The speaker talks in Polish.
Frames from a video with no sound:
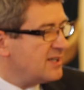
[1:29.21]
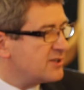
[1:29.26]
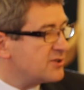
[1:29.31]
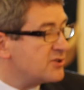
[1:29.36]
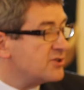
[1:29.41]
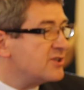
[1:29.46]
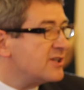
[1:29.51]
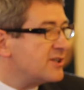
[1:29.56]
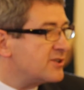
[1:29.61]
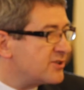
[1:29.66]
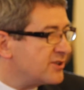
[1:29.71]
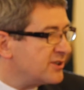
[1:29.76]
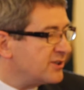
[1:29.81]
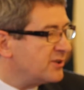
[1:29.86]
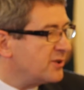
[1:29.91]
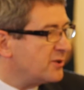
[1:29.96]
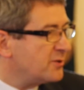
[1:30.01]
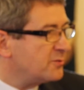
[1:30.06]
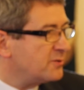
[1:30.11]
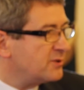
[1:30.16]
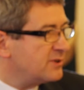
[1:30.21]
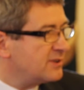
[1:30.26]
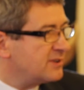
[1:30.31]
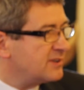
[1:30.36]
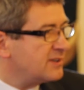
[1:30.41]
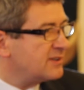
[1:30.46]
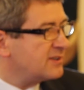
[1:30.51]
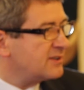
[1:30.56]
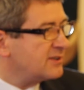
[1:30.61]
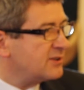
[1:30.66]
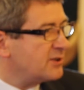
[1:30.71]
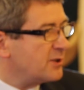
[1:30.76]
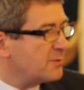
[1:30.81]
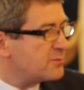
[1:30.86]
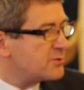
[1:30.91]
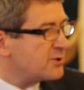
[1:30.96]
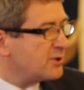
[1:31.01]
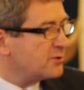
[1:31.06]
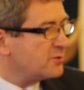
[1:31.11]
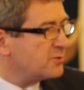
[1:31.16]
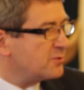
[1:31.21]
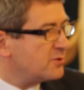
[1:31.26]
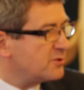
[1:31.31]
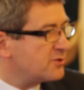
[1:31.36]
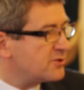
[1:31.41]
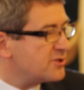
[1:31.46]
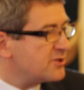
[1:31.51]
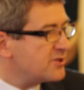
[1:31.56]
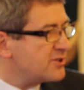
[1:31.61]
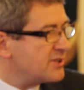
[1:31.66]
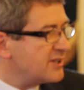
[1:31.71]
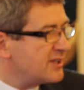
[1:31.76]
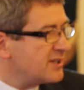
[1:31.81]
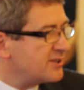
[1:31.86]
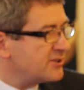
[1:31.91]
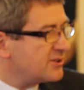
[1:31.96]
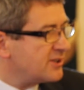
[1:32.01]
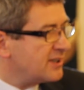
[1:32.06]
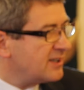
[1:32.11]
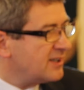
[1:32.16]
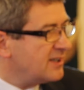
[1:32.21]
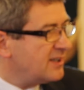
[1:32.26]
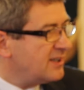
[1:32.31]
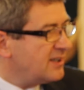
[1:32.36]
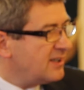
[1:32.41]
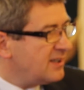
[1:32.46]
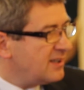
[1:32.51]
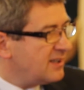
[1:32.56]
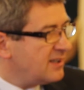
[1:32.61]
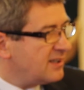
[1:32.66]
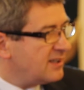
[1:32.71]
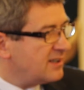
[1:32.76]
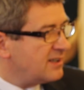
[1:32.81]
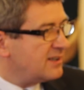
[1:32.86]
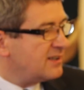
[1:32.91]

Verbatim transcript: czy rzeczy idą do przodu, czy żyje się E,